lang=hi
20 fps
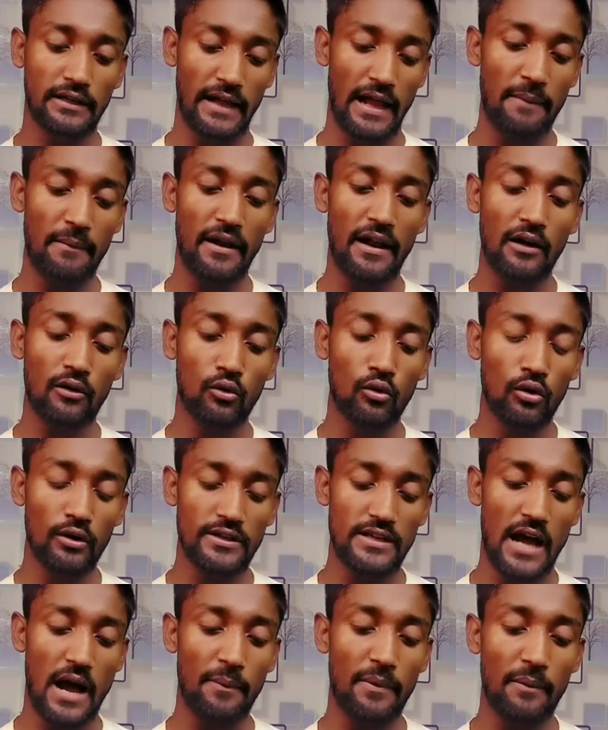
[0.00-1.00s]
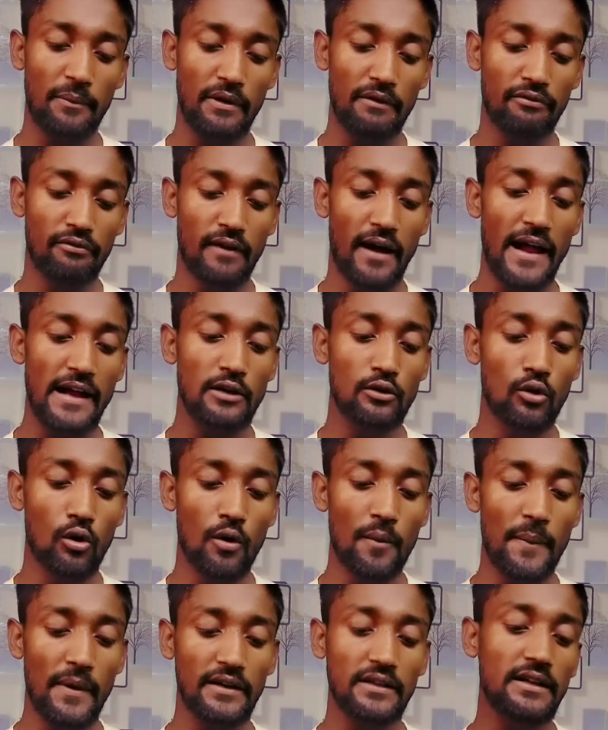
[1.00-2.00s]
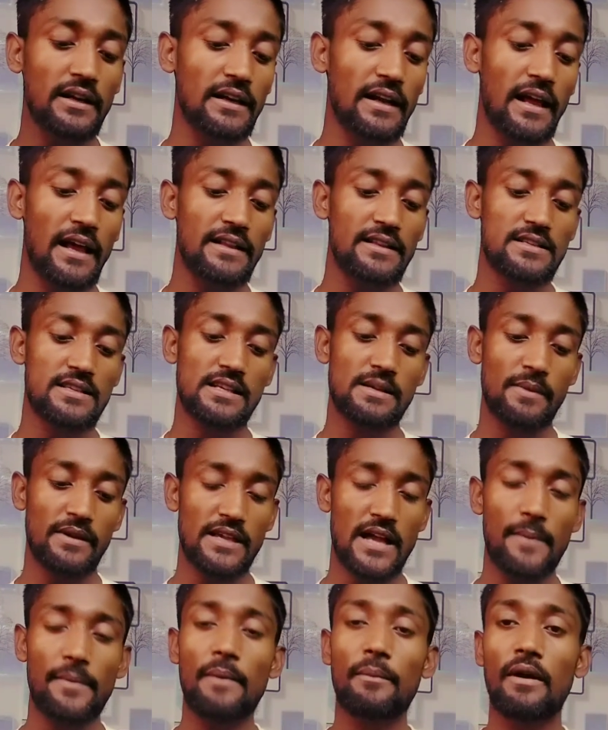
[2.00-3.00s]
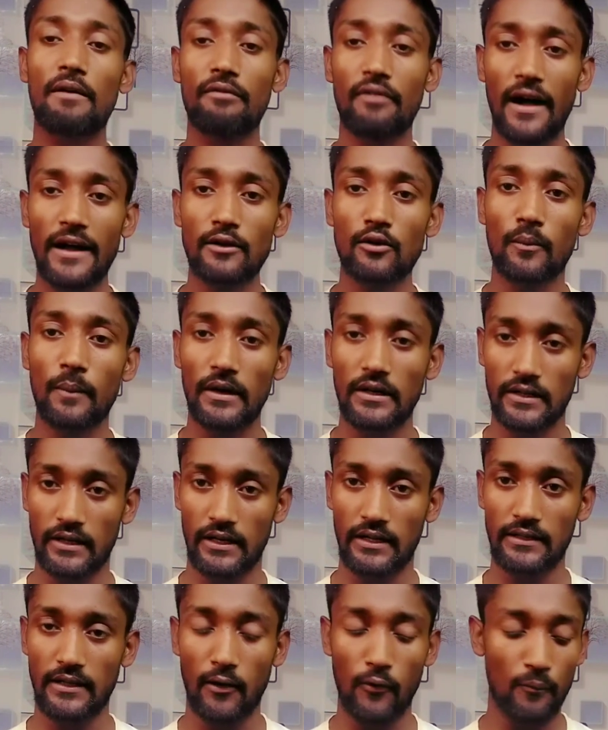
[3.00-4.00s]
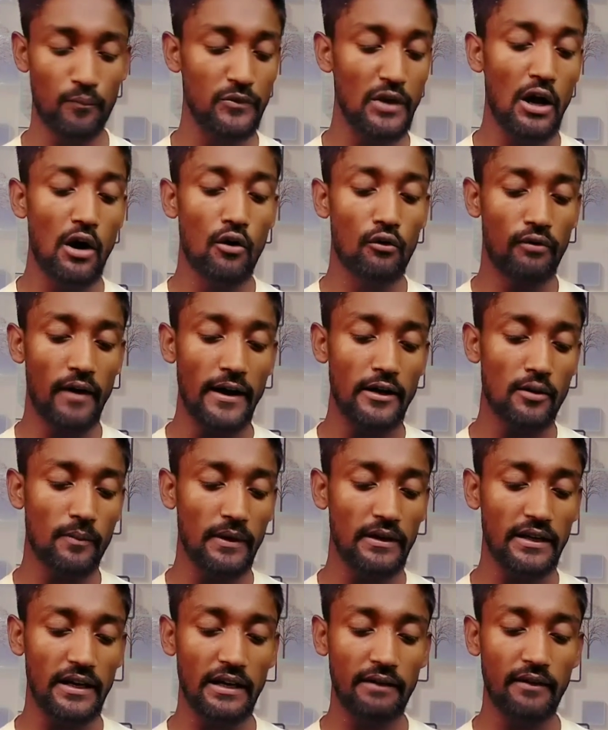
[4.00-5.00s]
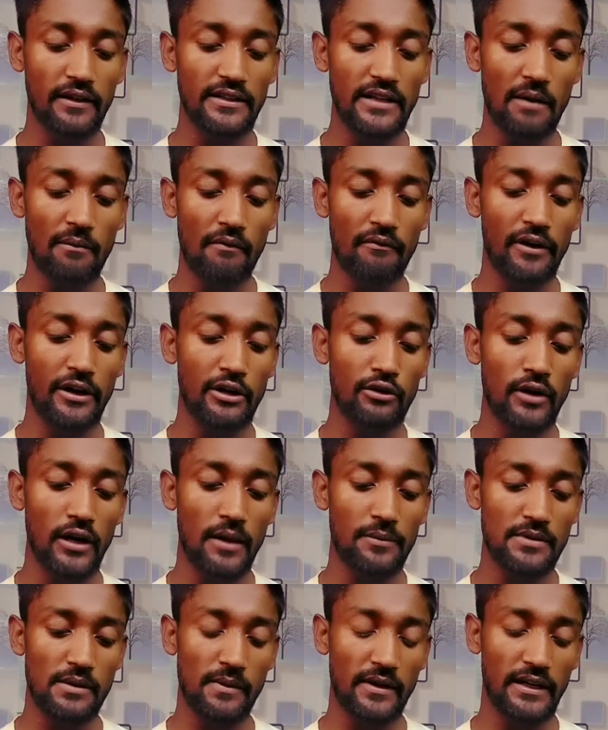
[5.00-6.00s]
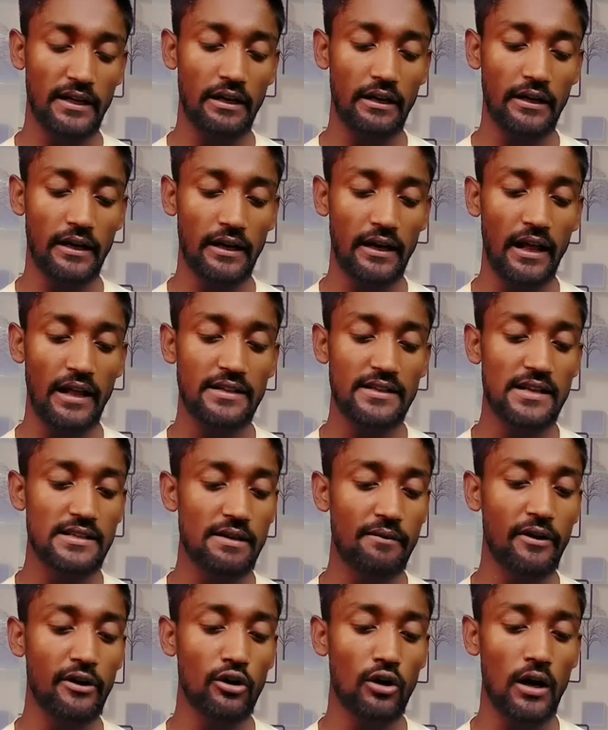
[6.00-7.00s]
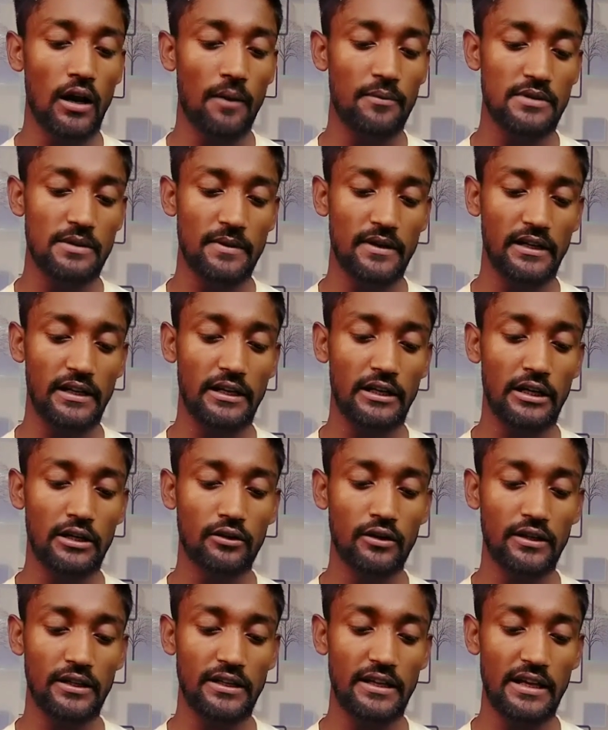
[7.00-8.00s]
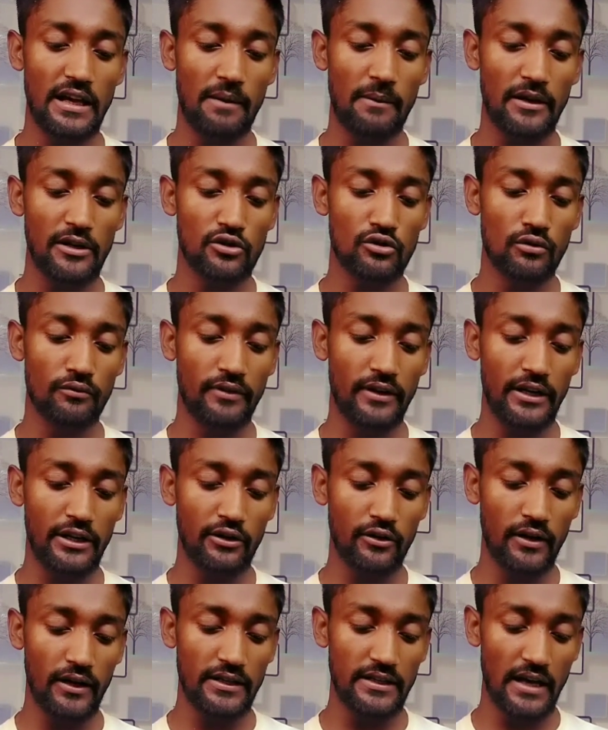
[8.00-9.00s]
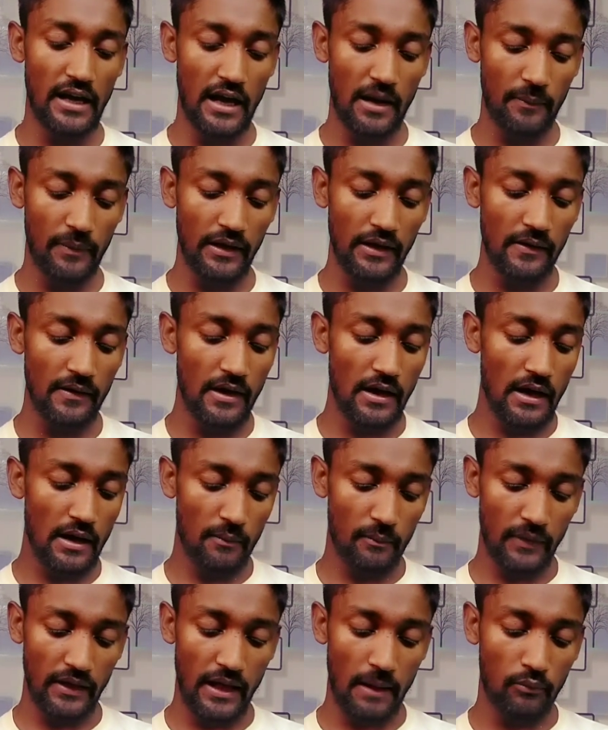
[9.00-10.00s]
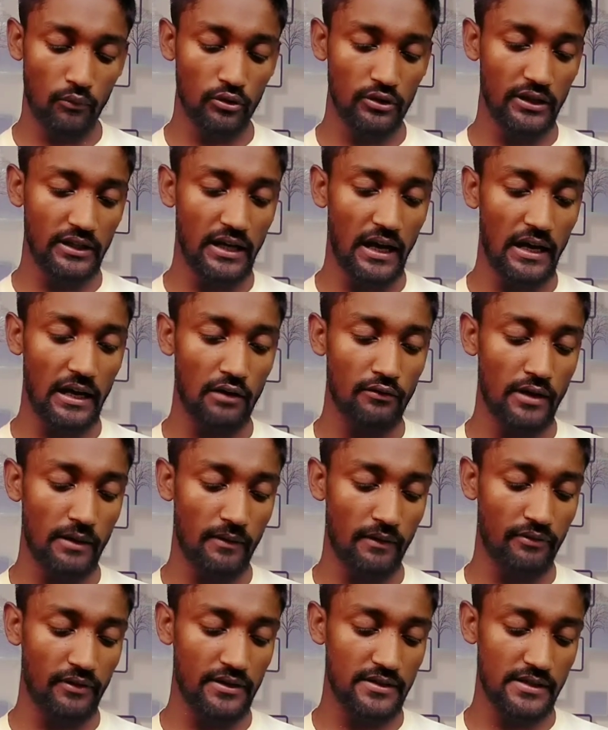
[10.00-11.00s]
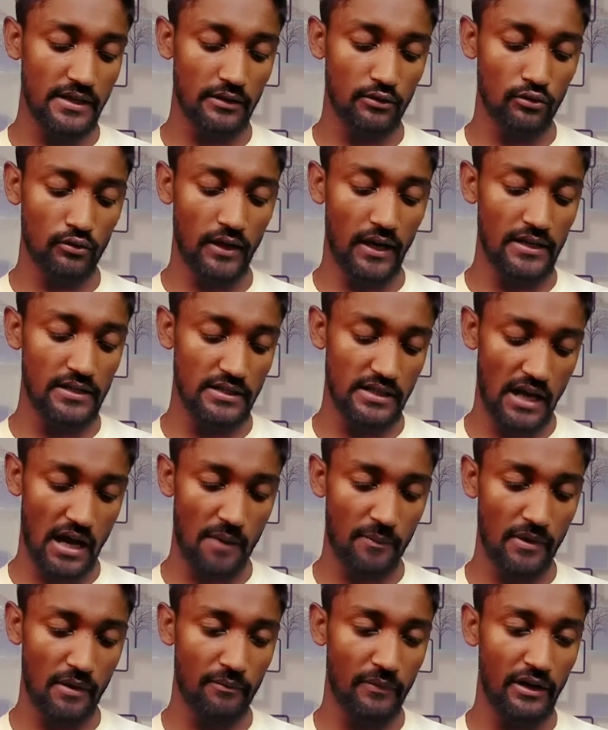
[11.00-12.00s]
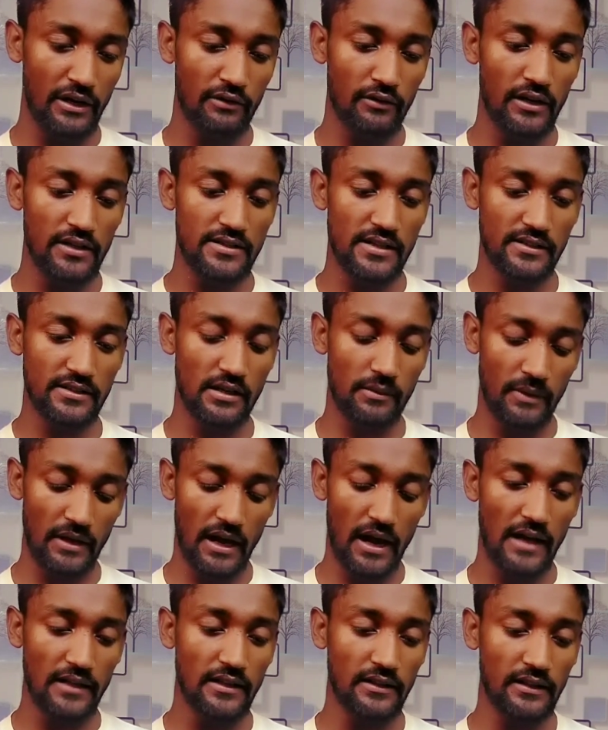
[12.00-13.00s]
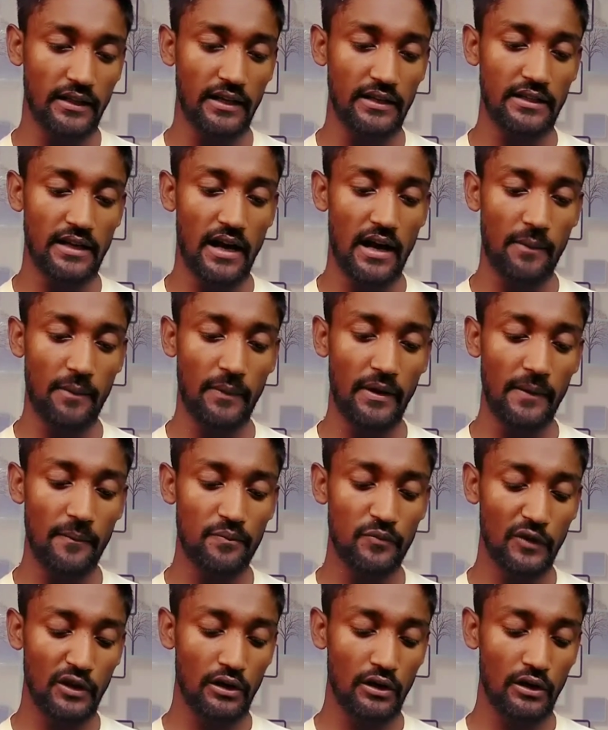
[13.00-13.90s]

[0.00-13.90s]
कैमरा को यहाँ पे अपने फाइल को ओपन करना है जैसे कि मैं यहाँ पे अपना फाइल ओपन कर लेता हूँ फाइल ओपन करने के बाद यहाँ पे वीडियो वाले ऑप्शन में क्लिक करना है जैसे वीडियो वाले ऑप्शन में क्लिक करोगे तो ये हमारी जो वीडियो है यहाँ पे मैं आपको दिखा रहा हूँ एक बार फिर से तो गाइज यहाँ पे हम वीडियो वाले सेक्शन में आ जाते हैं यहाँ पे